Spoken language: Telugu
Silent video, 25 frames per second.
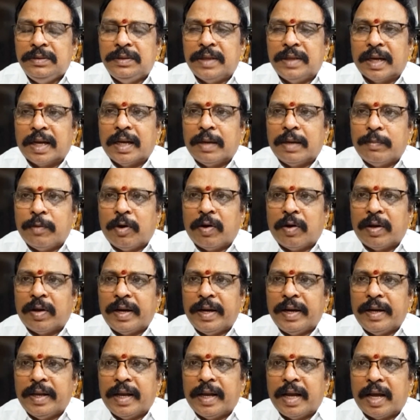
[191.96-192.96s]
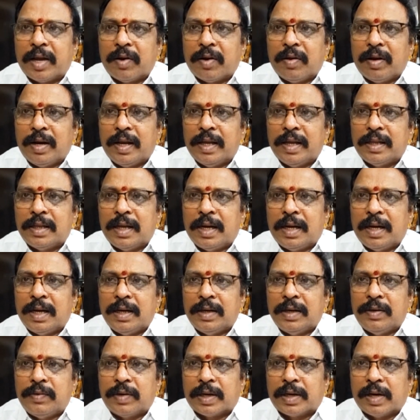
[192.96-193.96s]
జగన్మోహన్ రెడ్డి గారో లేదా
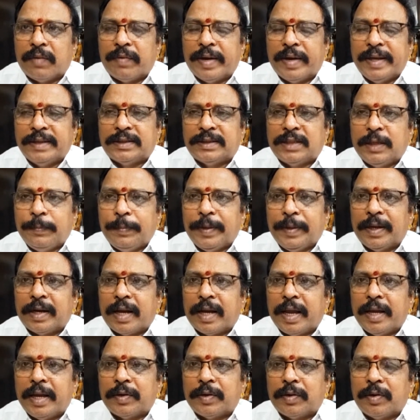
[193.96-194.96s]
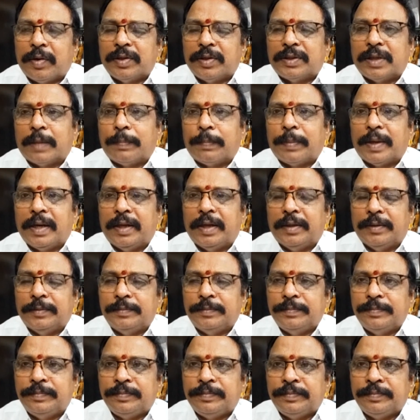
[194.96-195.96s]
ఒక వైసీపీ నాయకుడో చెప్పలేదు
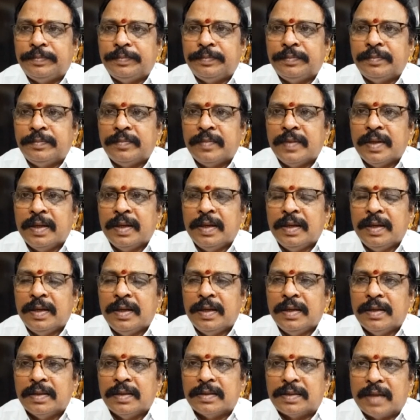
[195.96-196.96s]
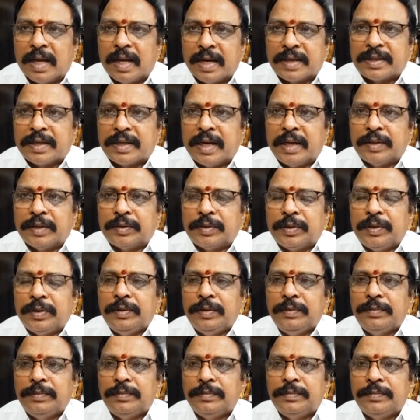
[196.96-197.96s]
సాక్షాత్తు
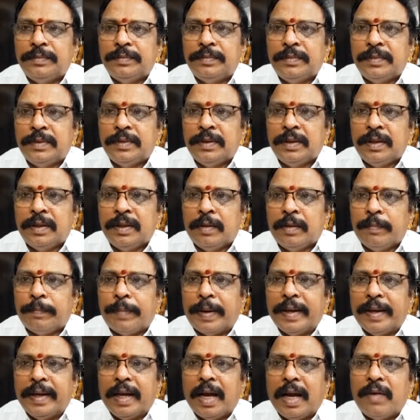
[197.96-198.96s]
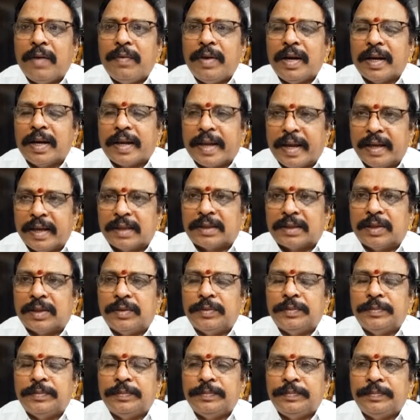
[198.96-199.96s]
పయావల్
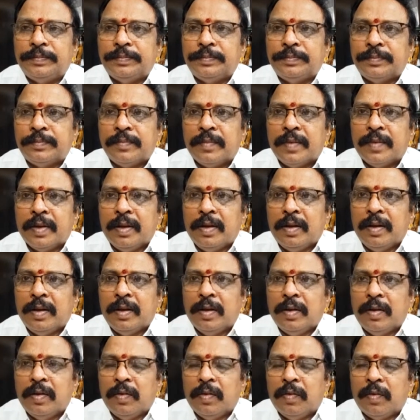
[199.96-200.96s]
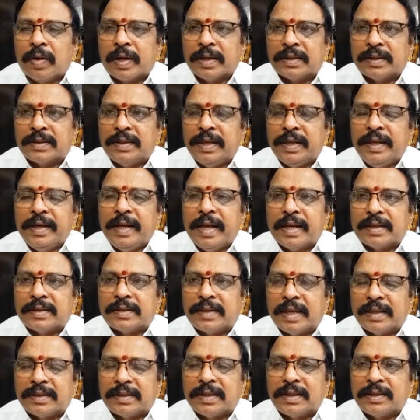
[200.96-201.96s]
కేశవ్ ఒక సీనియర్
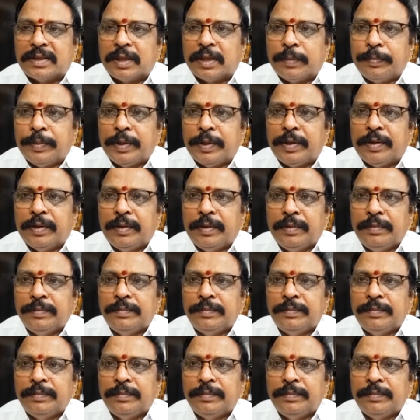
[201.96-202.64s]
శాసనసభ్యుడు